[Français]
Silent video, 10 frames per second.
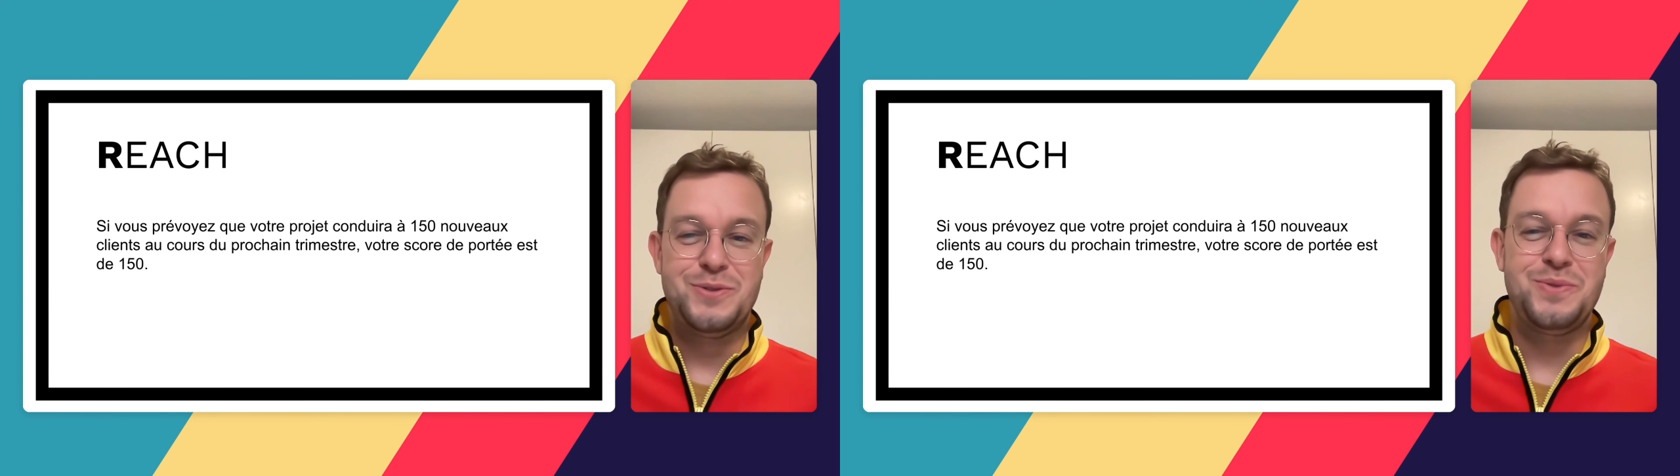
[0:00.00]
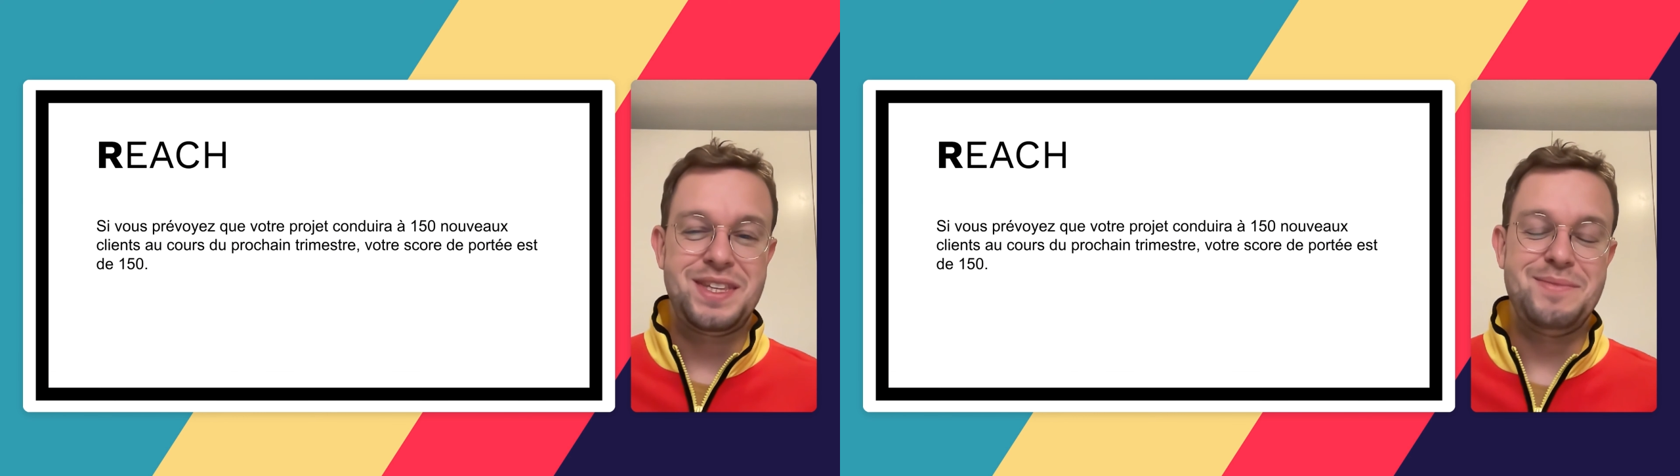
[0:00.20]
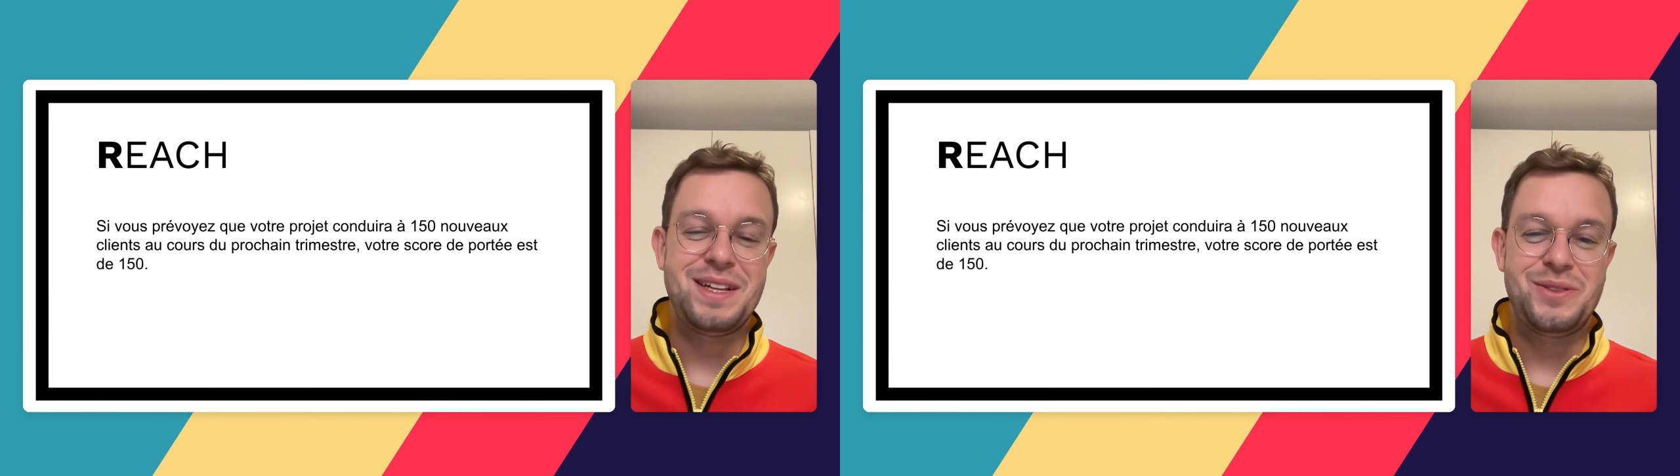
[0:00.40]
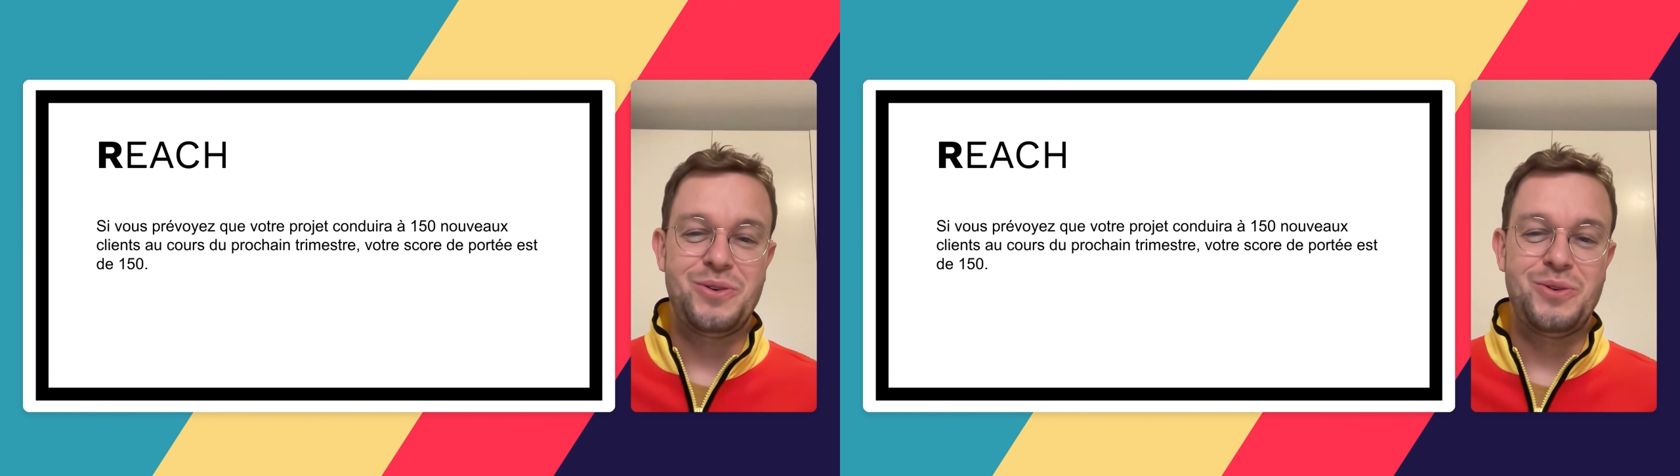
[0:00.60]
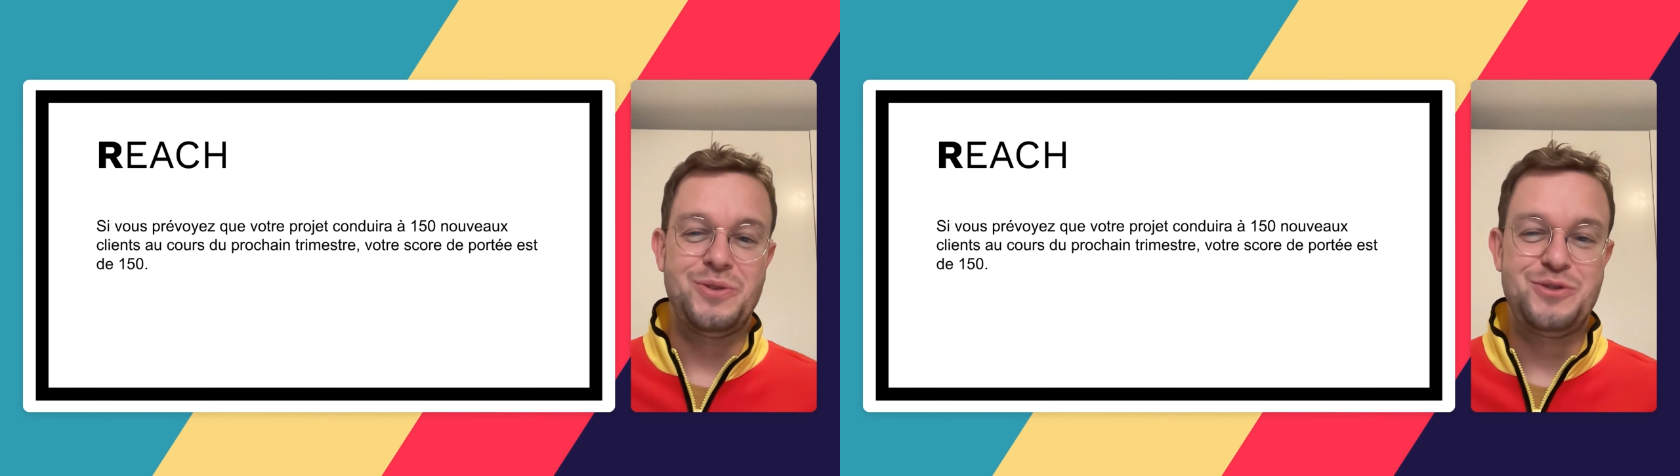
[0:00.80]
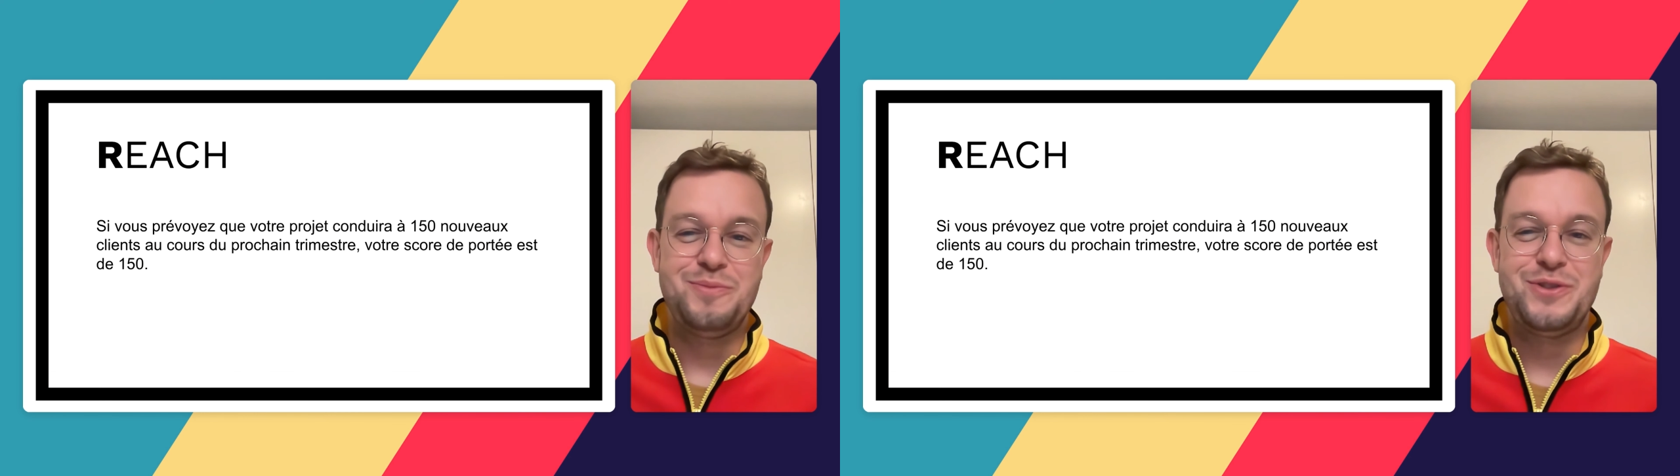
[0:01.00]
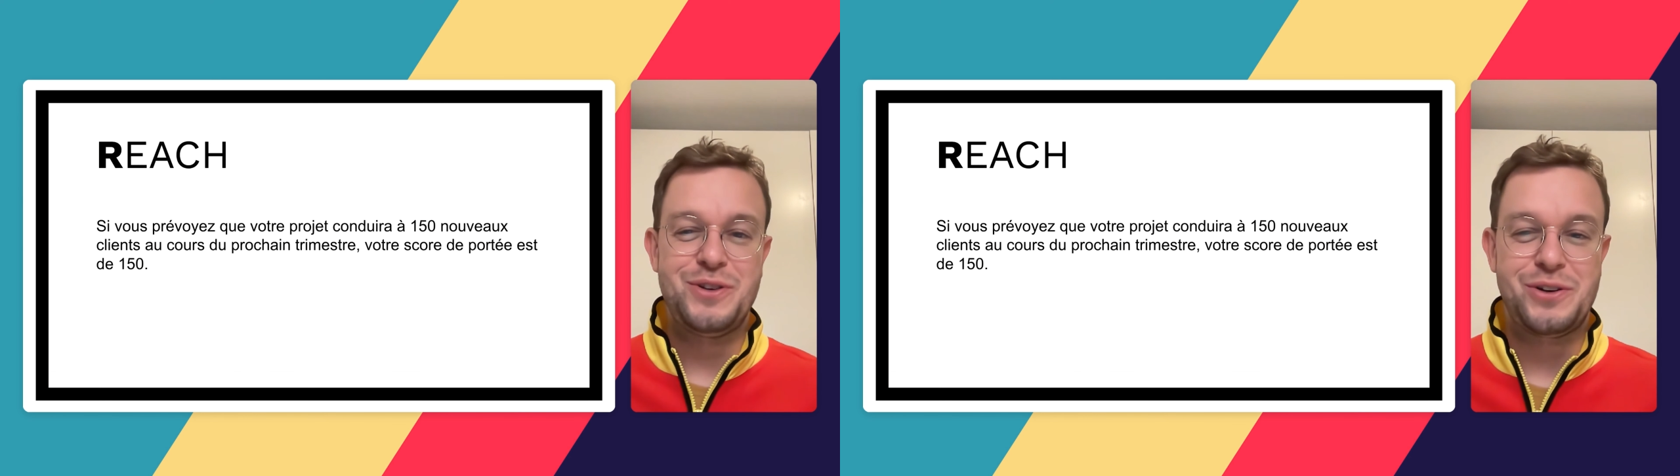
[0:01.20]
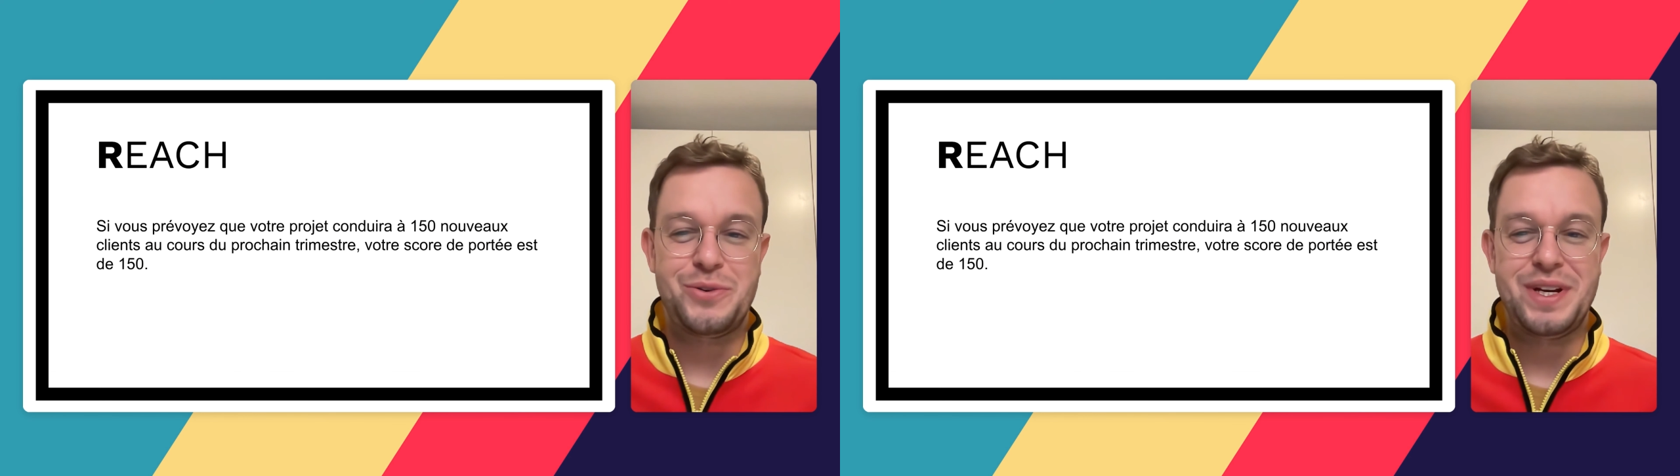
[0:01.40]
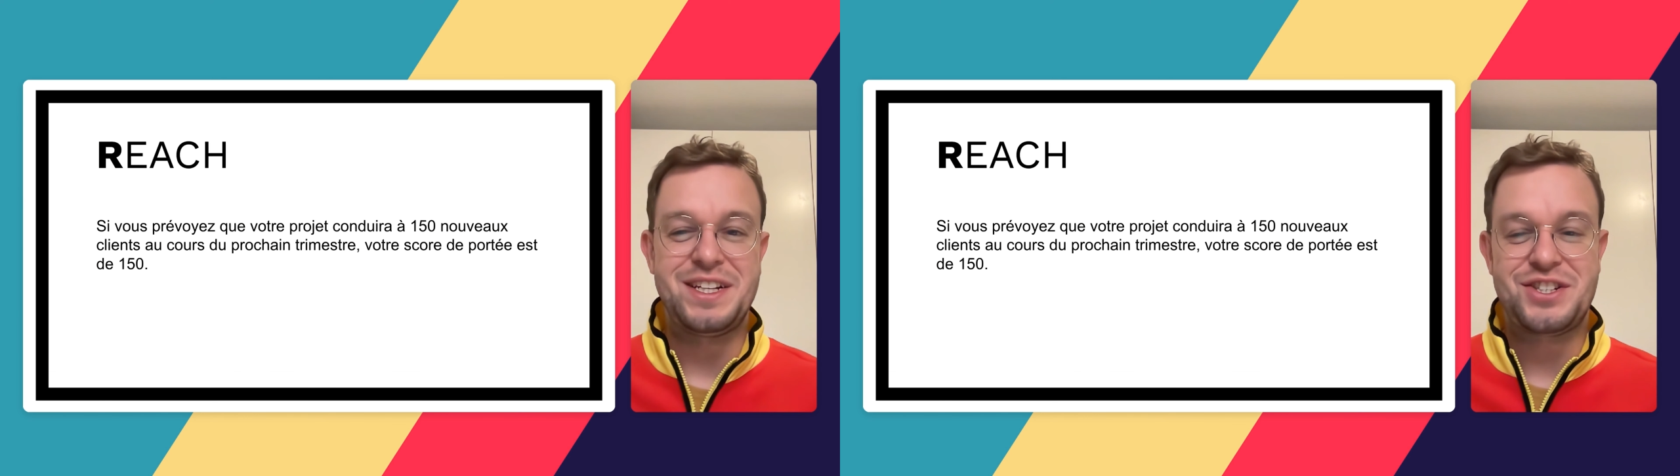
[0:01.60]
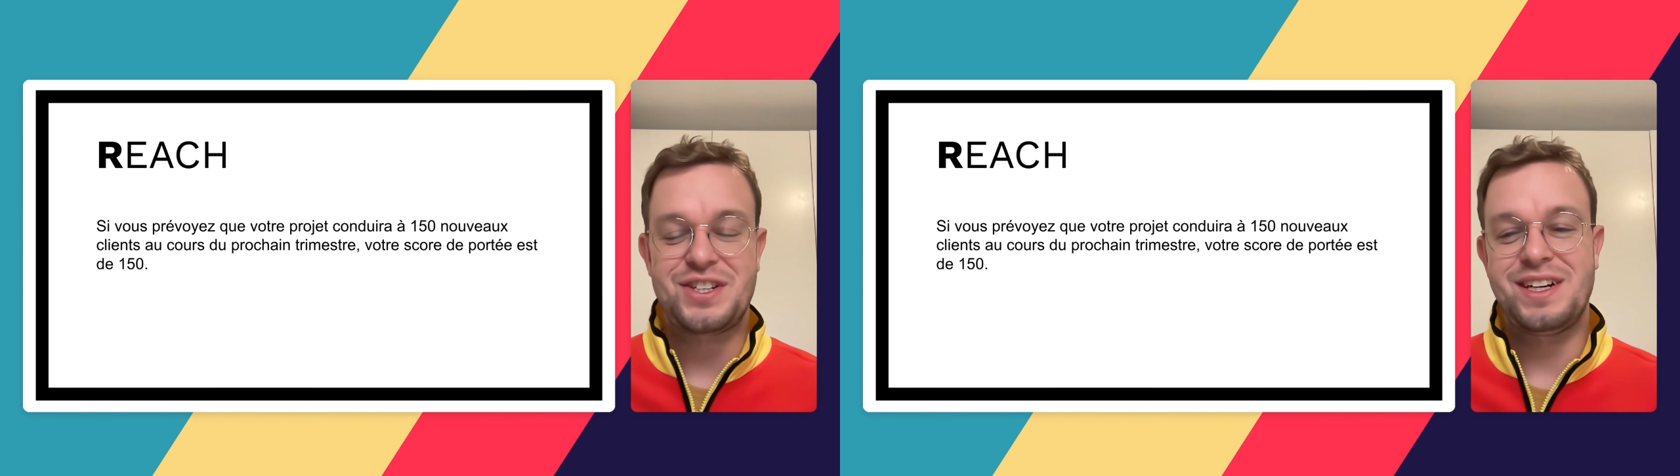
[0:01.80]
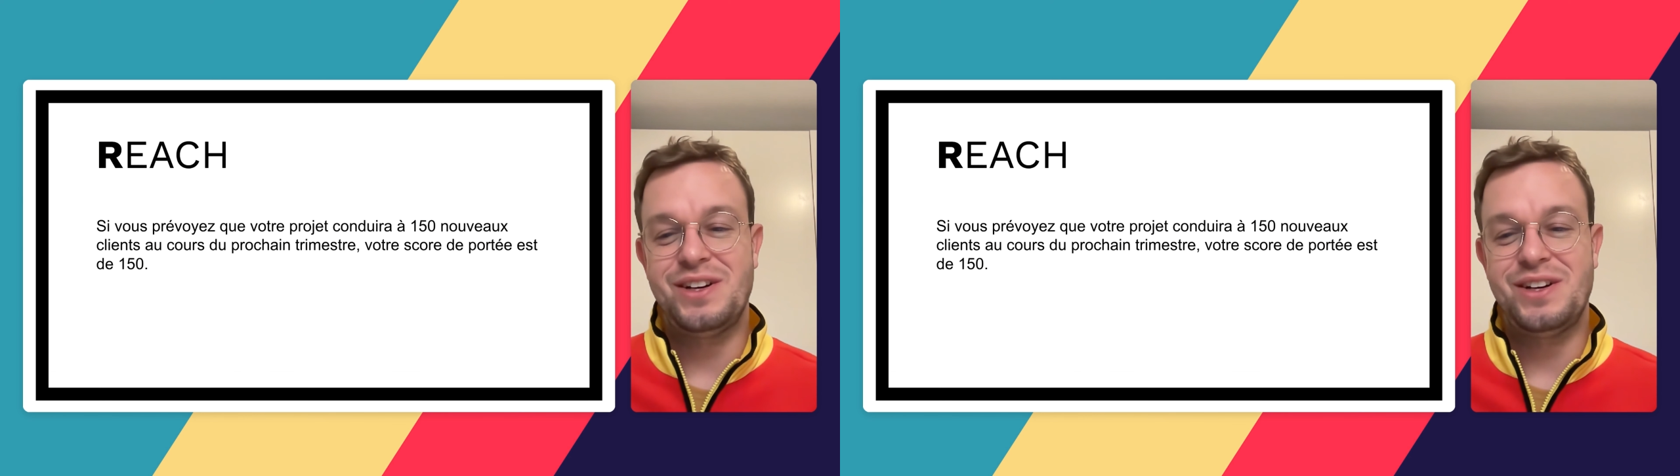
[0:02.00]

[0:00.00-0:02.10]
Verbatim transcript: Faisons dès maintenant le zoom sur Reach.